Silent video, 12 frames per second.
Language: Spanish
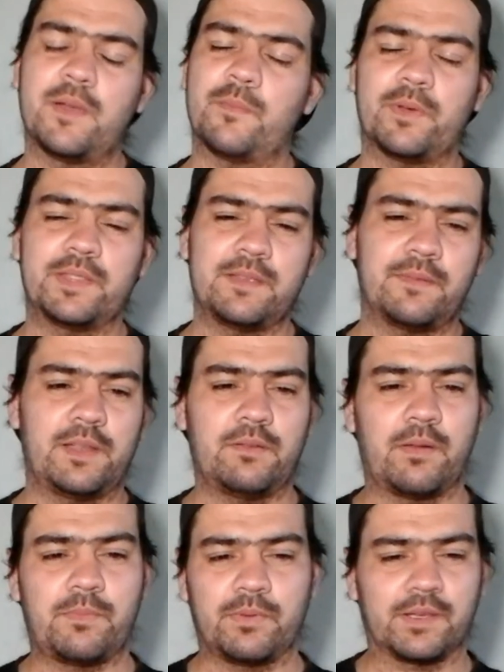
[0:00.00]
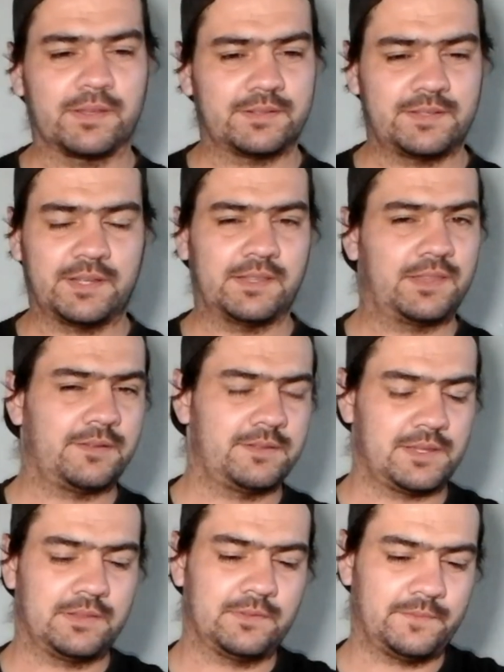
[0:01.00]
Voy a activar igual porque sé que está
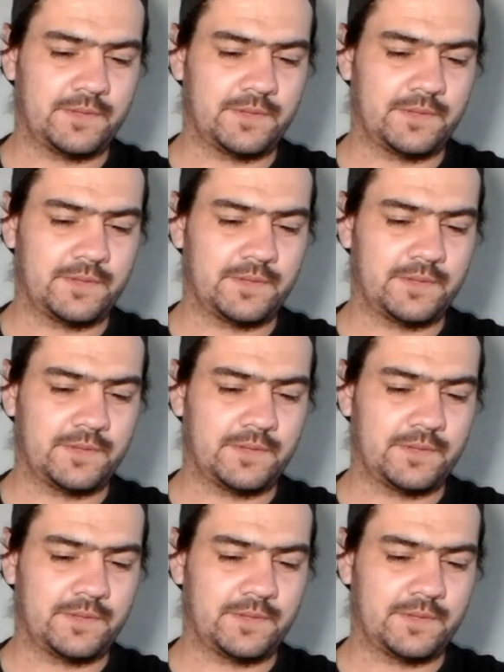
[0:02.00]
avisando.